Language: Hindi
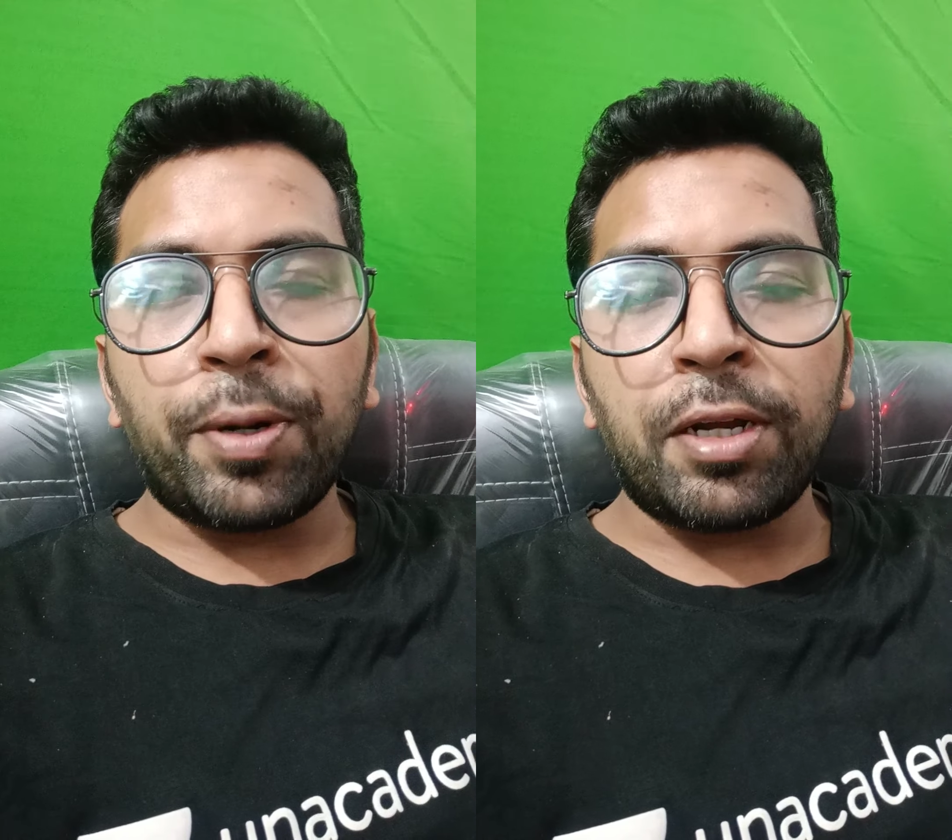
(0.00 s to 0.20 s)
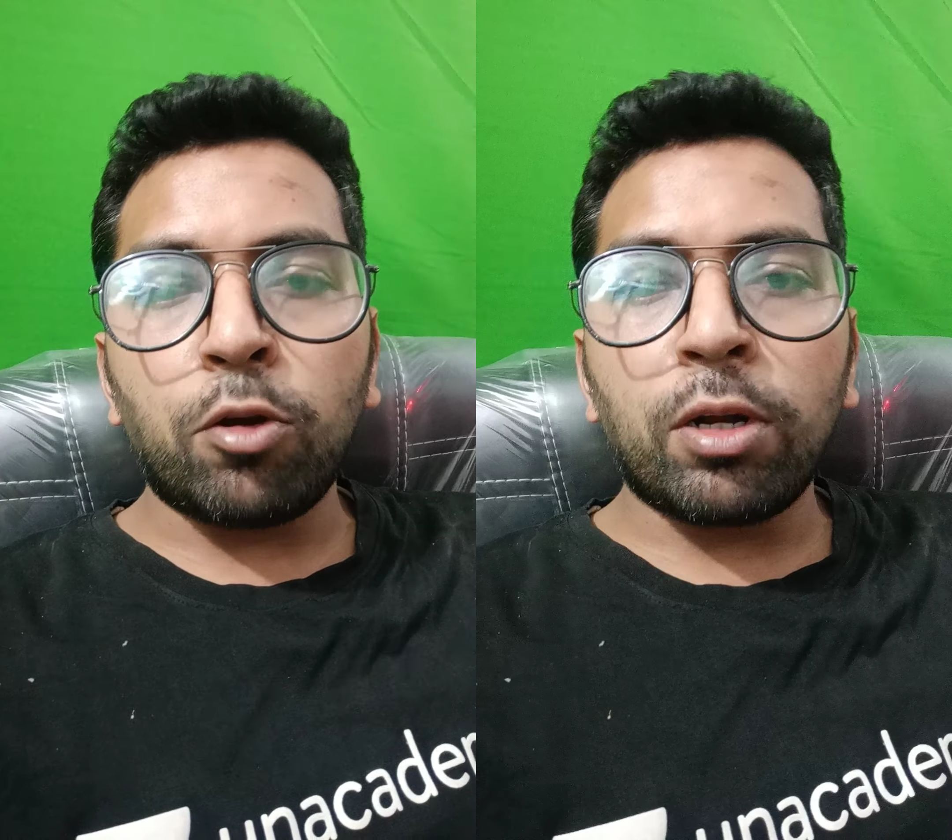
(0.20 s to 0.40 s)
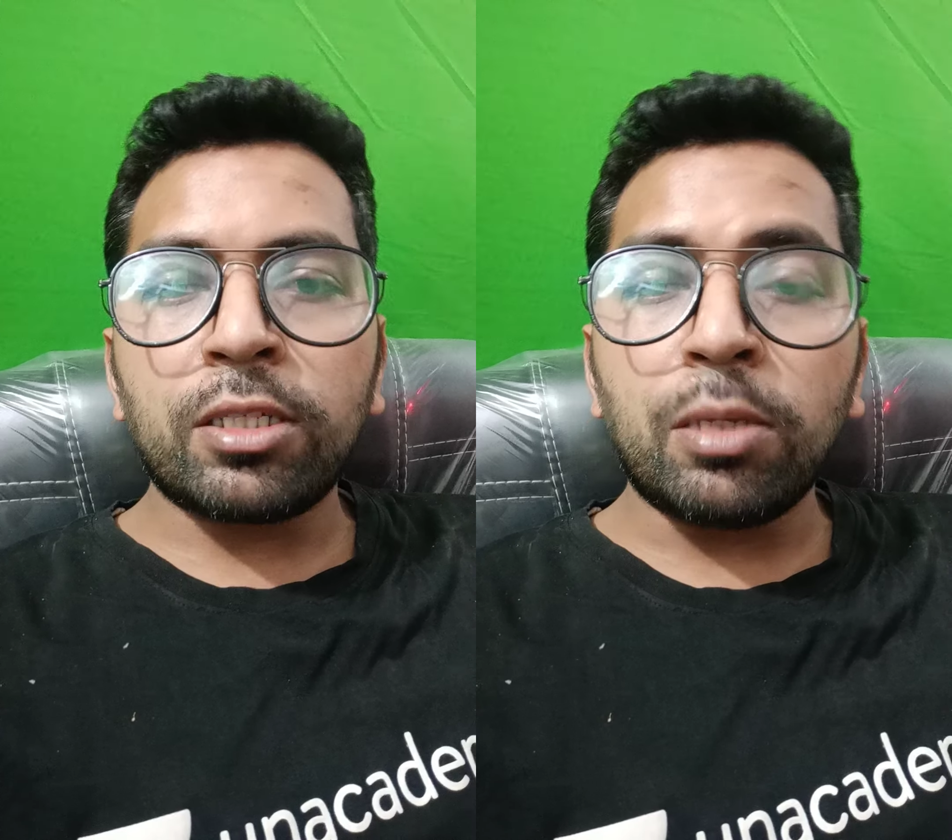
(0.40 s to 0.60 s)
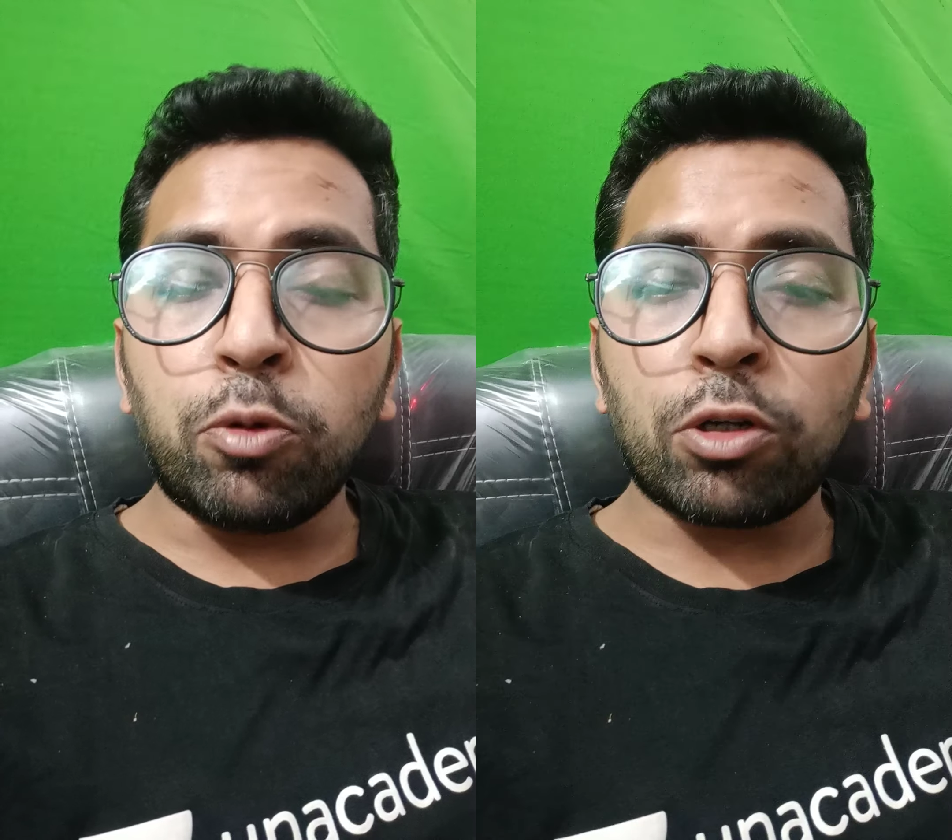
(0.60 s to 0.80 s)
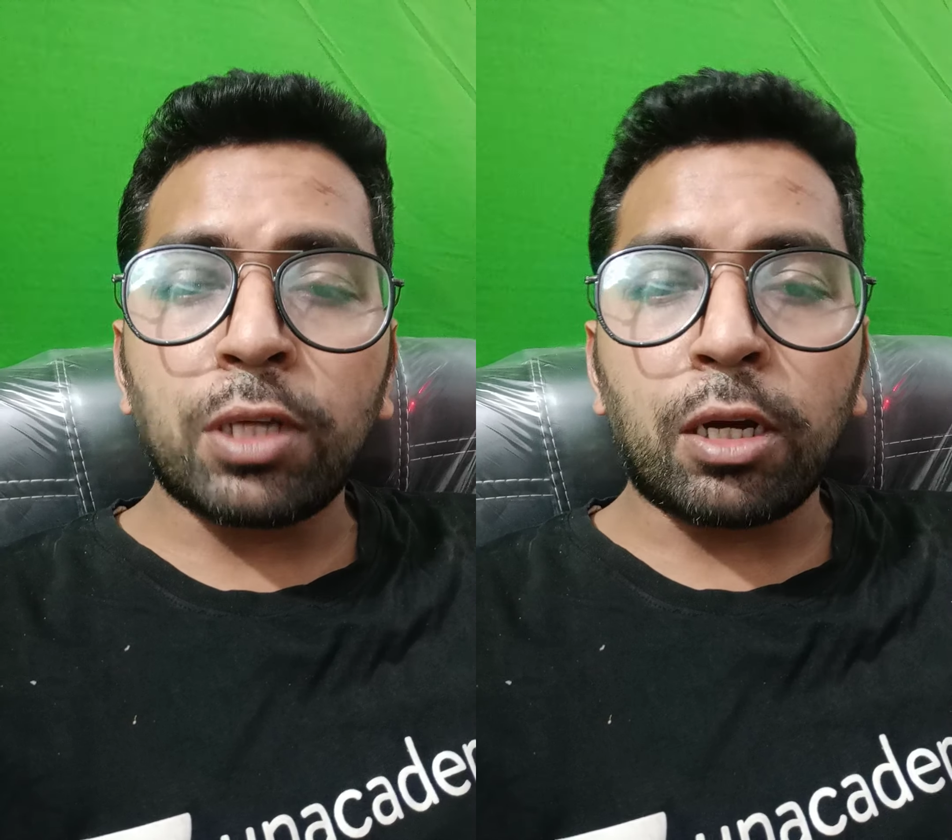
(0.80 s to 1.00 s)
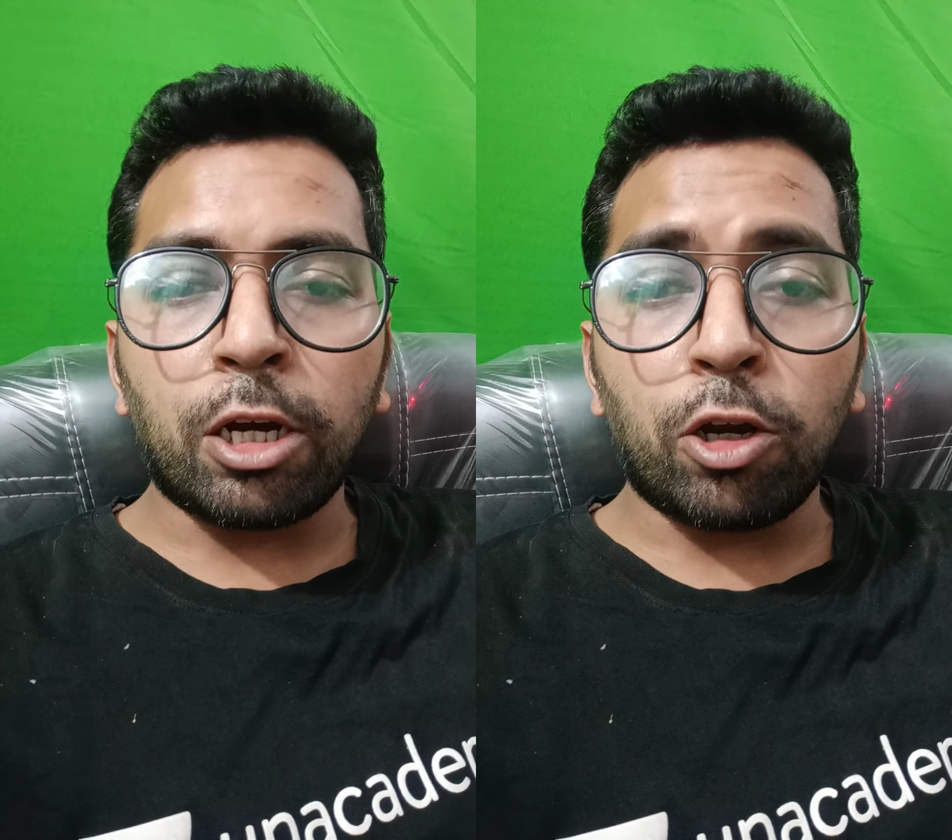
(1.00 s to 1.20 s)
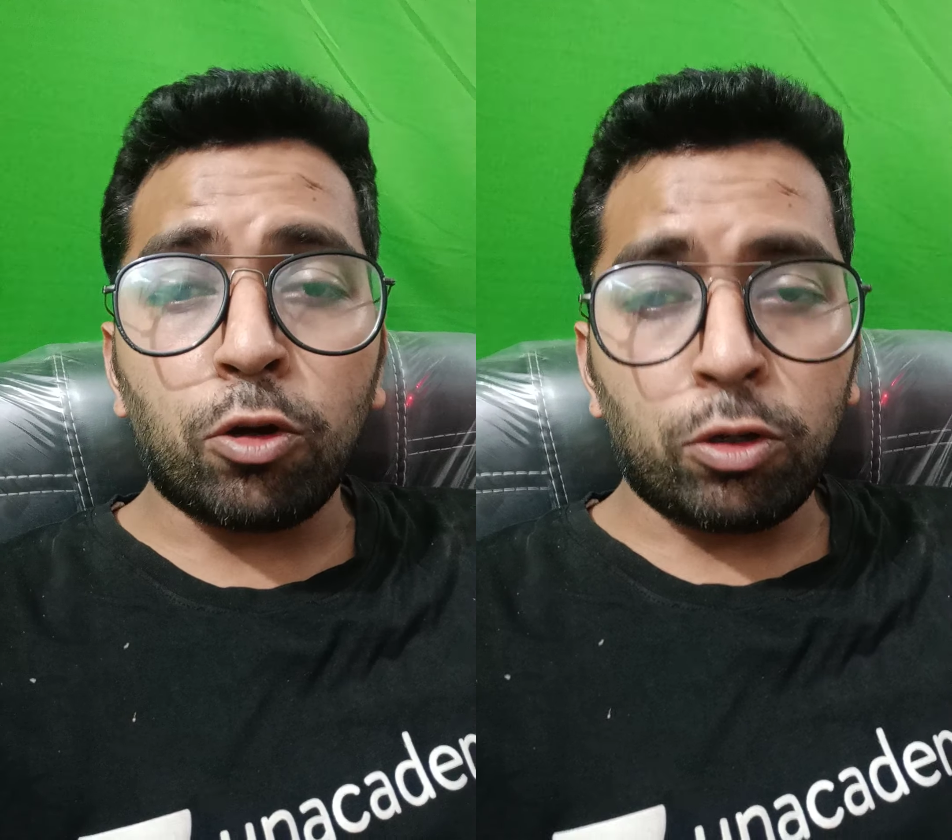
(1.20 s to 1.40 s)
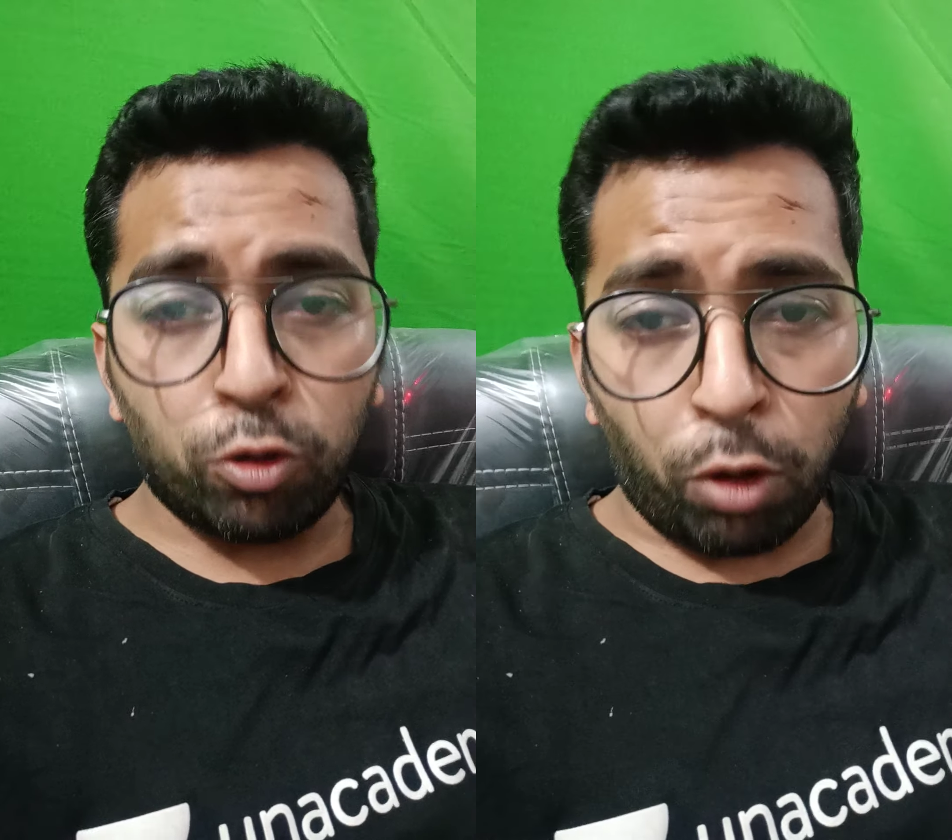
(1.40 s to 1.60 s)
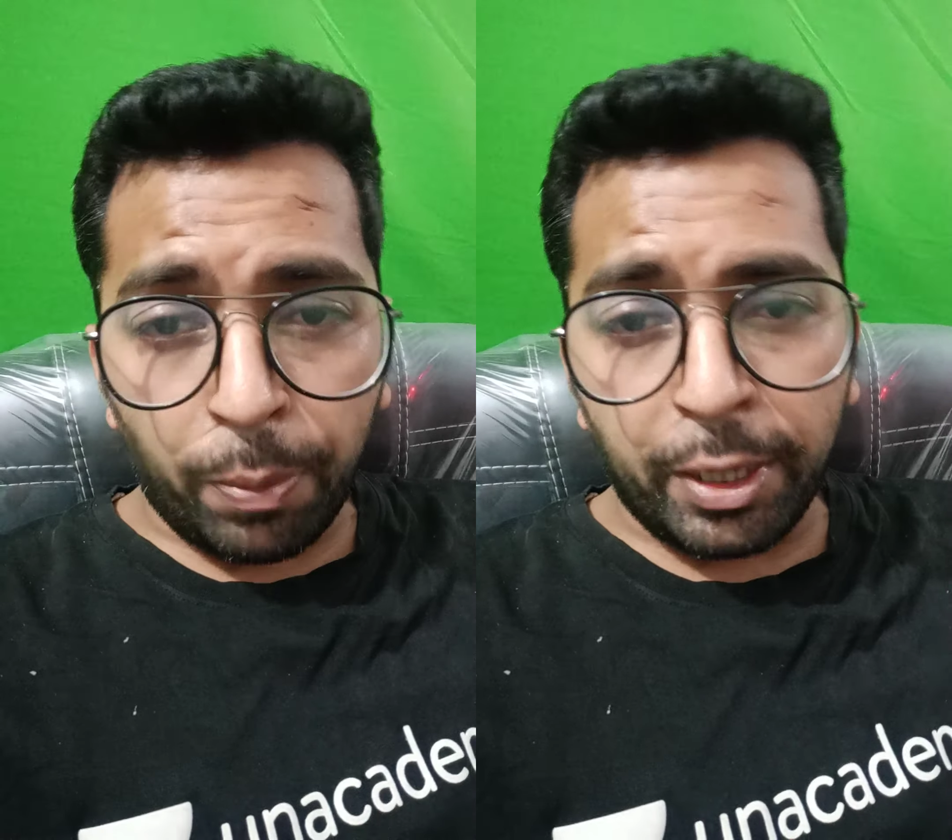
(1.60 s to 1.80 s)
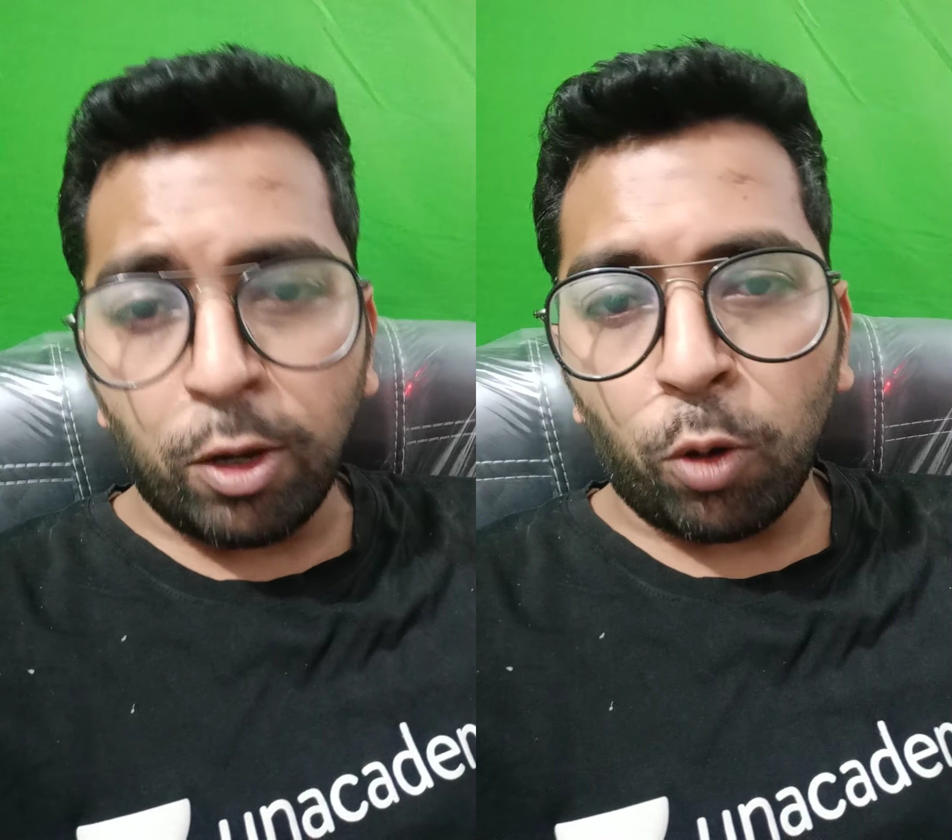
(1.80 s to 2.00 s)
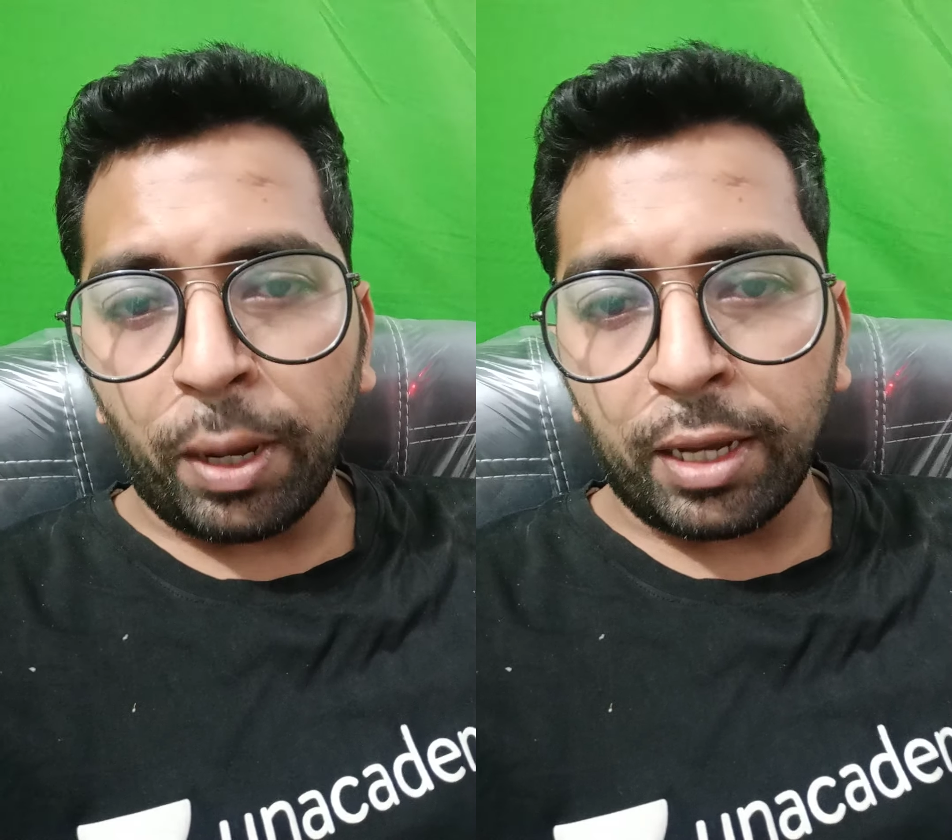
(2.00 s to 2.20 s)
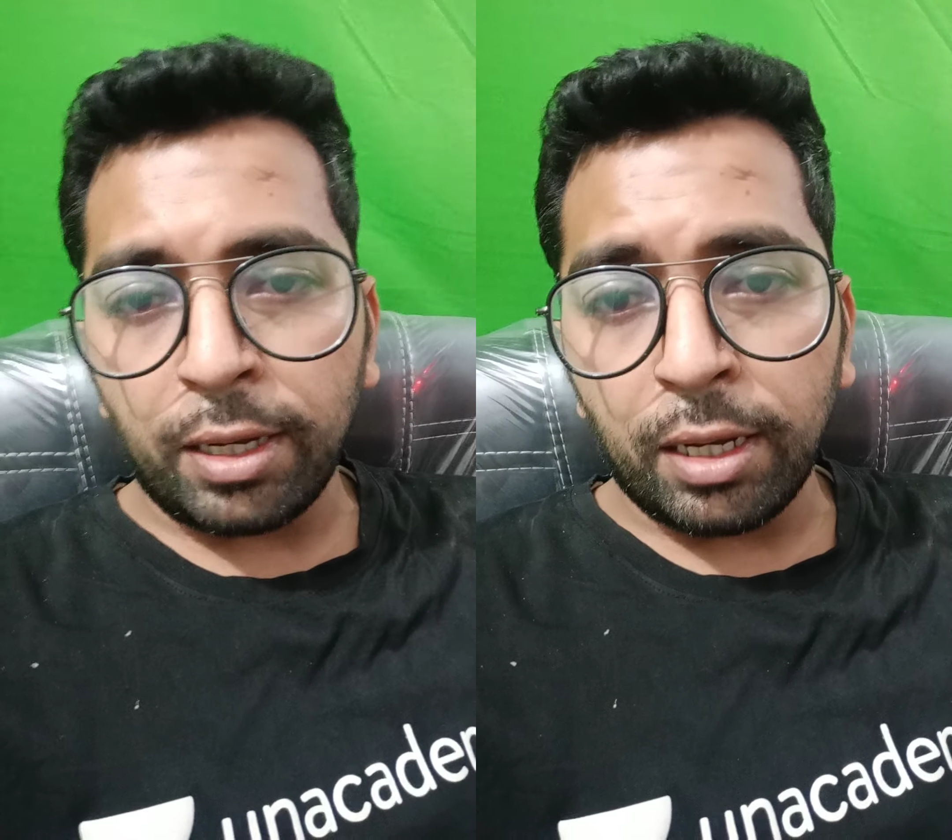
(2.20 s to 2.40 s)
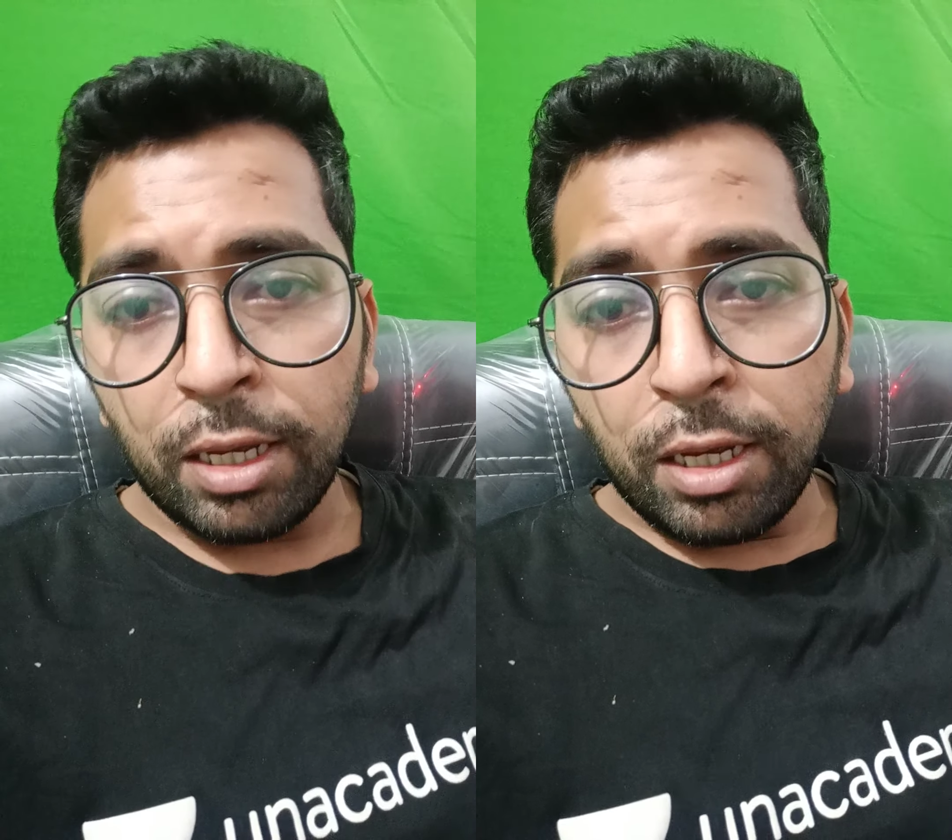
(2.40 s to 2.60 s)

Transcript: पर्टिकुलर किसी बुक से कर रहे हो तो अब नहीं हो पाएगी